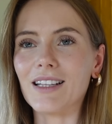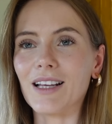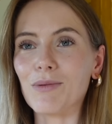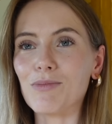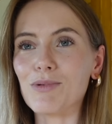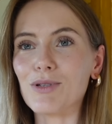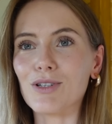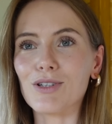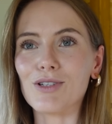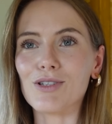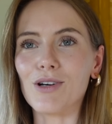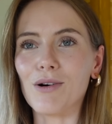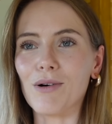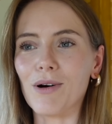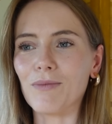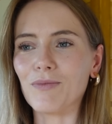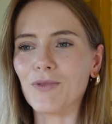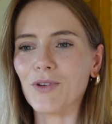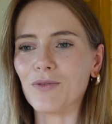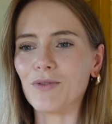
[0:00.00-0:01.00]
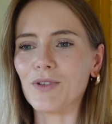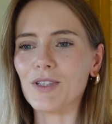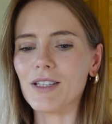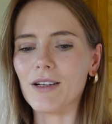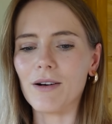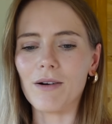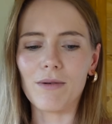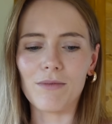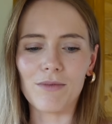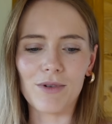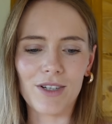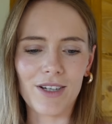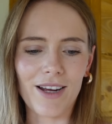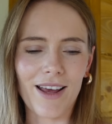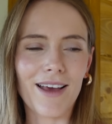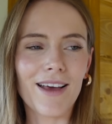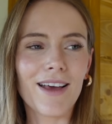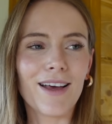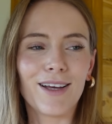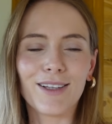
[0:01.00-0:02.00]
Jak przyjeżdżałam, to wiedziałam, że
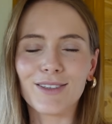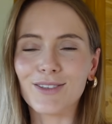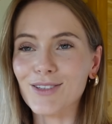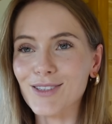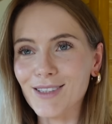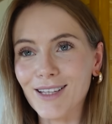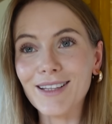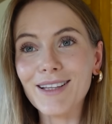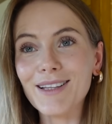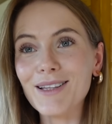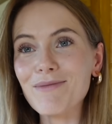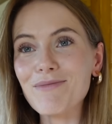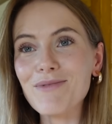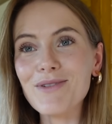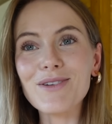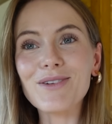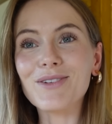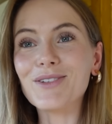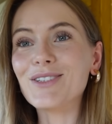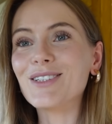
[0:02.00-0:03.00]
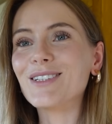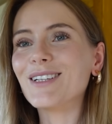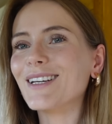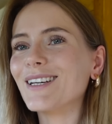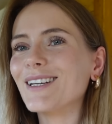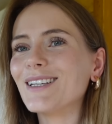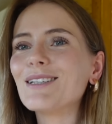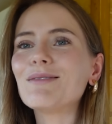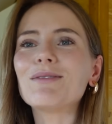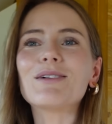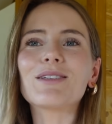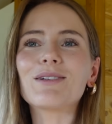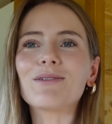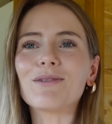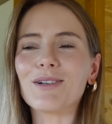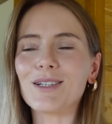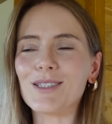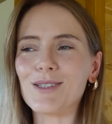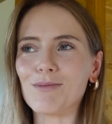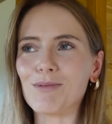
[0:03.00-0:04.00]
dostanę te pieniążki i będę
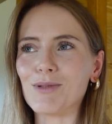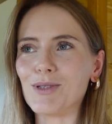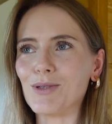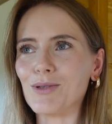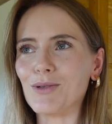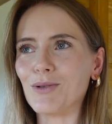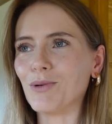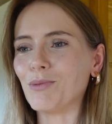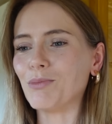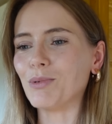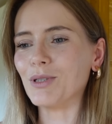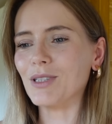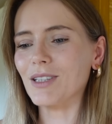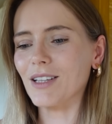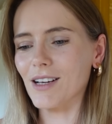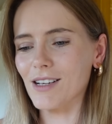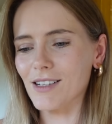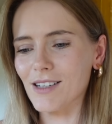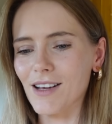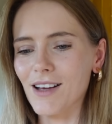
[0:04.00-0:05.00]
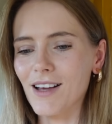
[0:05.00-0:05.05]
mogła sobie coś kupić. Także